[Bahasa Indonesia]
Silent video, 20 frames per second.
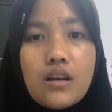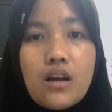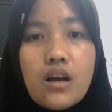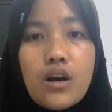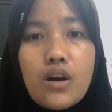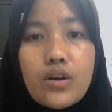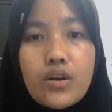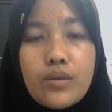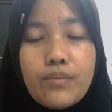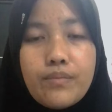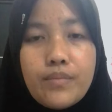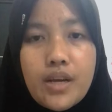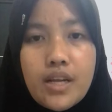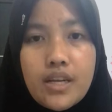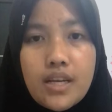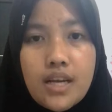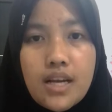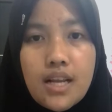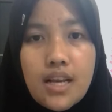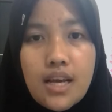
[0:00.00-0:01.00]

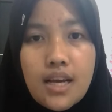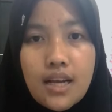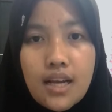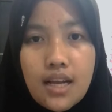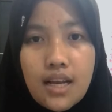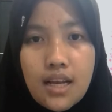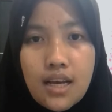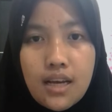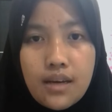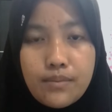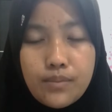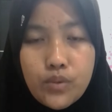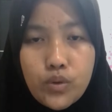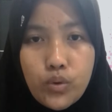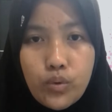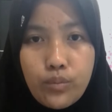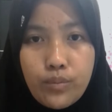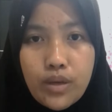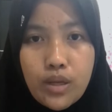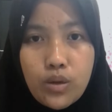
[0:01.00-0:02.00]
Rabbana lakal hamdu
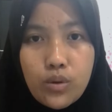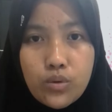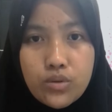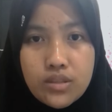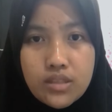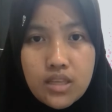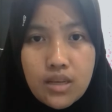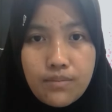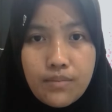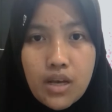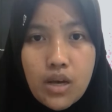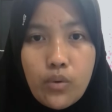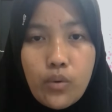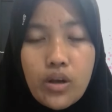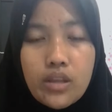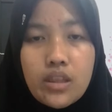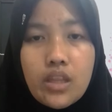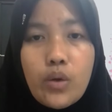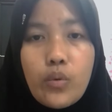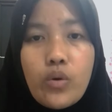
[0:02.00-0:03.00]
mil'us
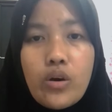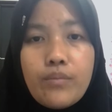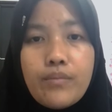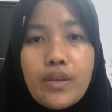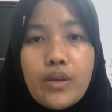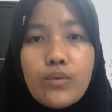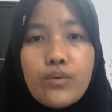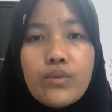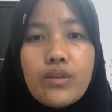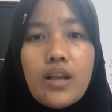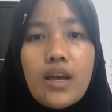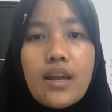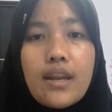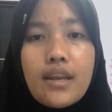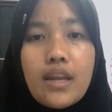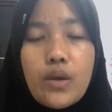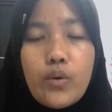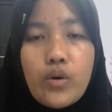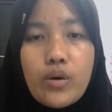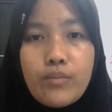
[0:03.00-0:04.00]
samawati wa mi'ul
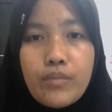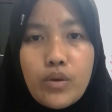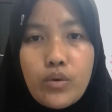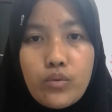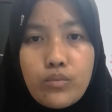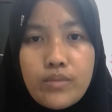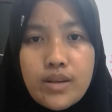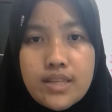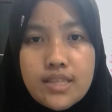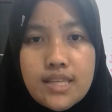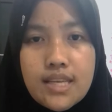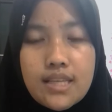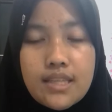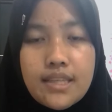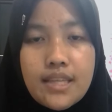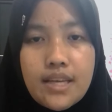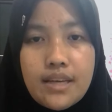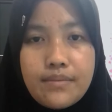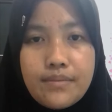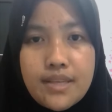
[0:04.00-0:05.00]
ardi wa mi'u masih
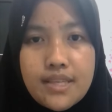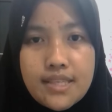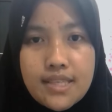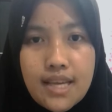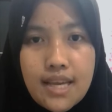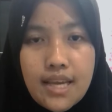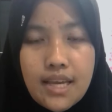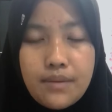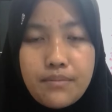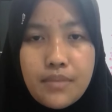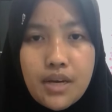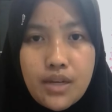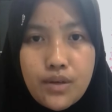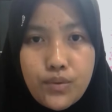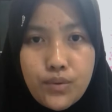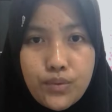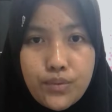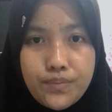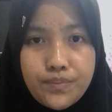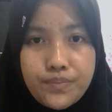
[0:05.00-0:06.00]
tamin sayin
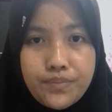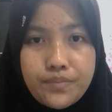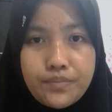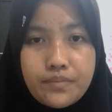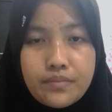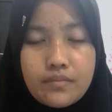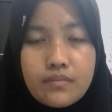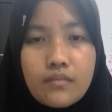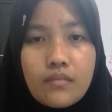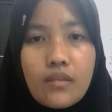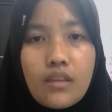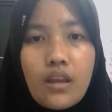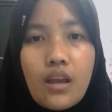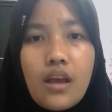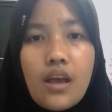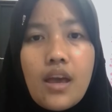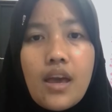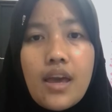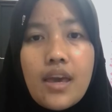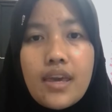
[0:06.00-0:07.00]
ba'du.
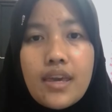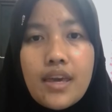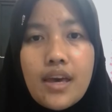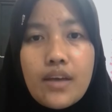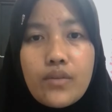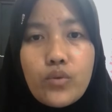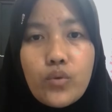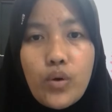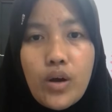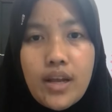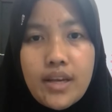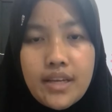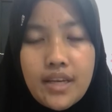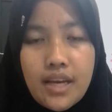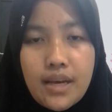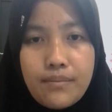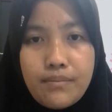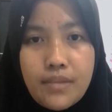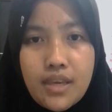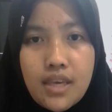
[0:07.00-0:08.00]
Ya Tuhan
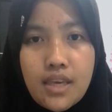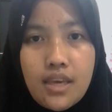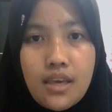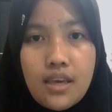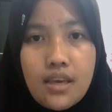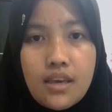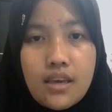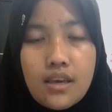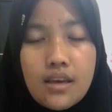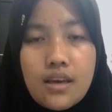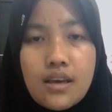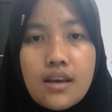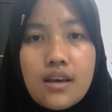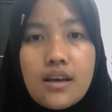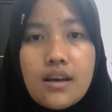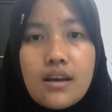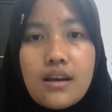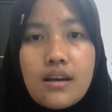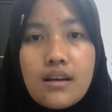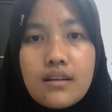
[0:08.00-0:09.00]
kami,
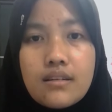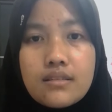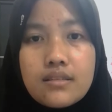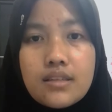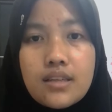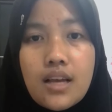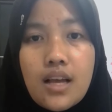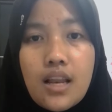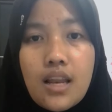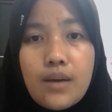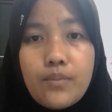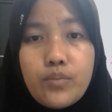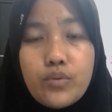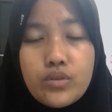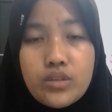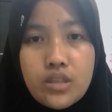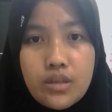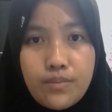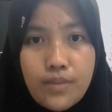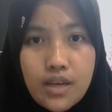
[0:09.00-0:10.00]
segala
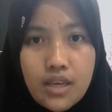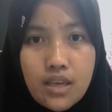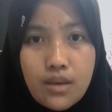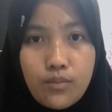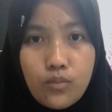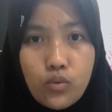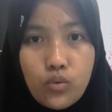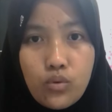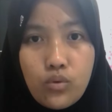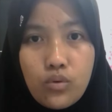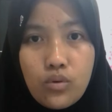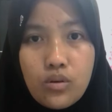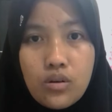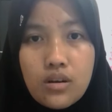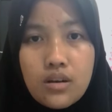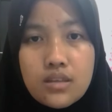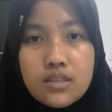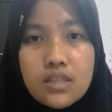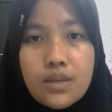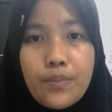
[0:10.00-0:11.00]
puji bagimu,
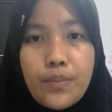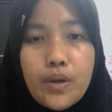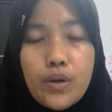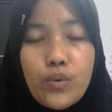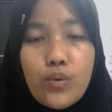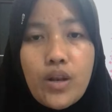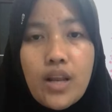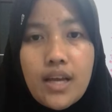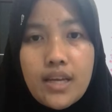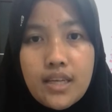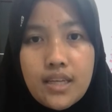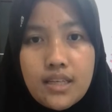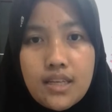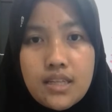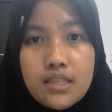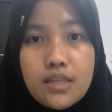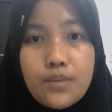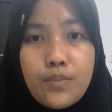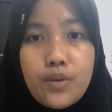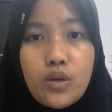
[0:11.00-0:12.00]
sepenuh langit dan
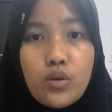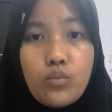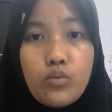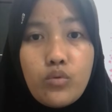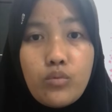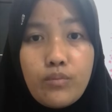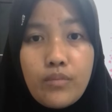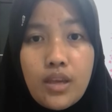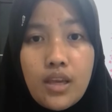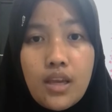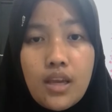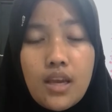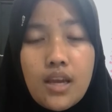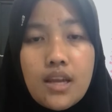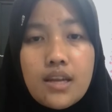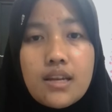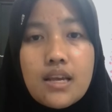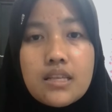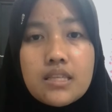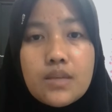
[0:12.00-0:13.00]
sepenuh bumi,
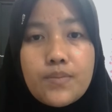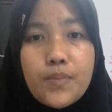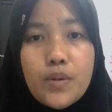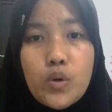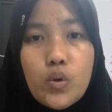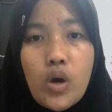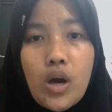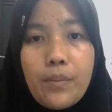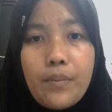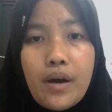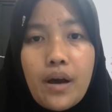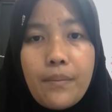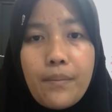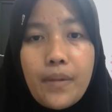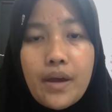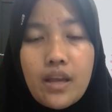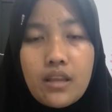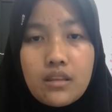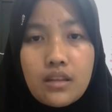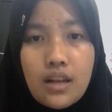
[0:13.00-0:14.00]
dan sepenuh
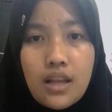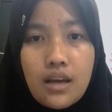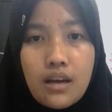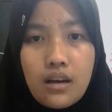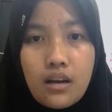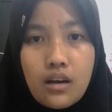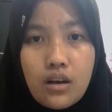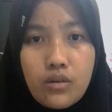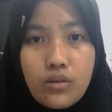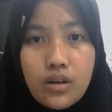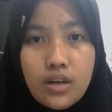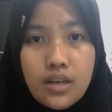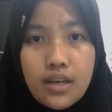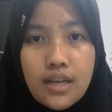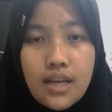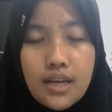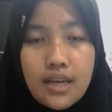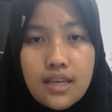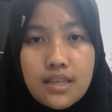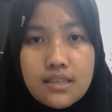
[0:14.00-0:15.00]
apa-apa yang telah engkau
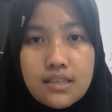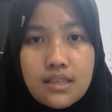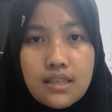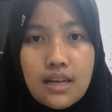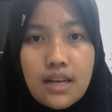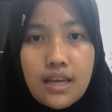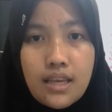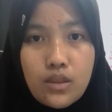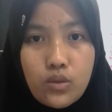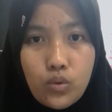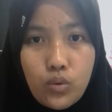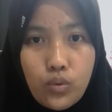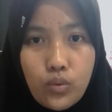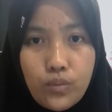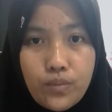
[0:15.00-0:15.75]
kehendaki setelah itu.